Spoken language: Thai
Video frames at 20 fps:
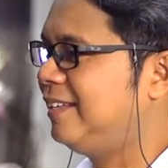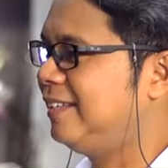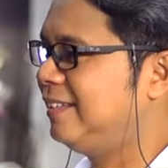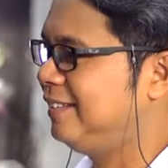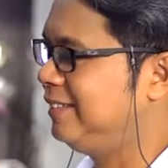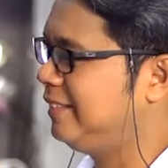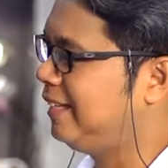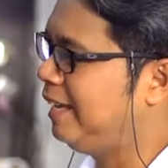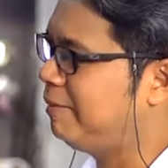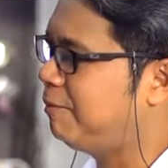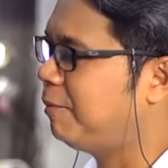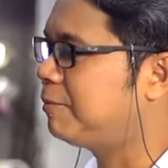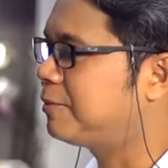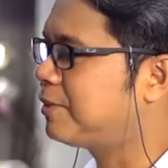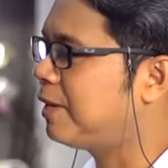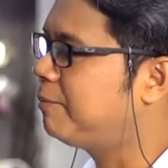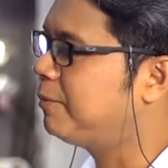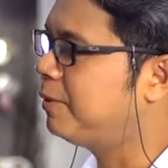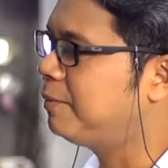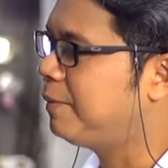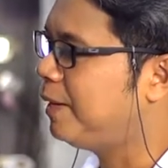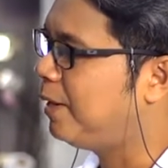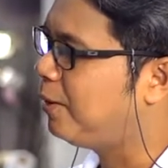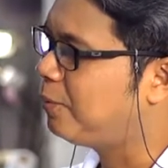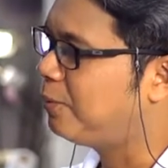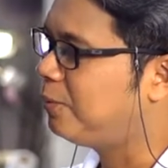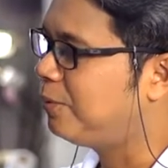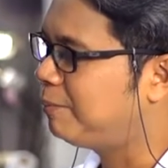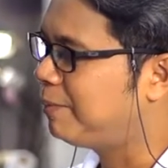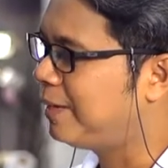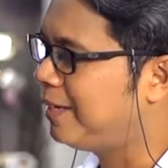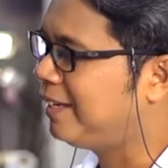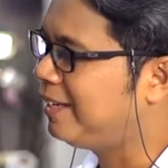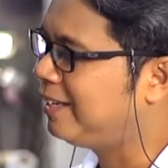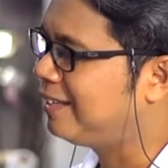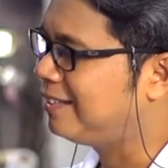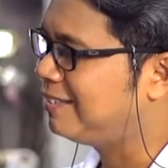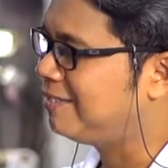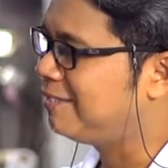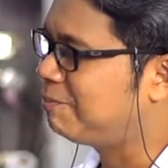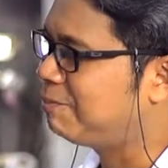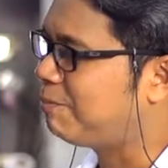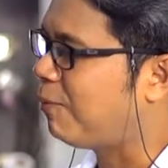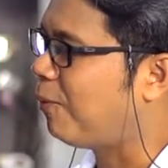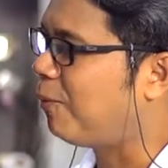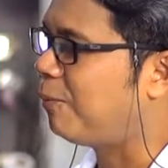คือจะเห็นผมซ่อมจนเป็นลุงเป็นปู่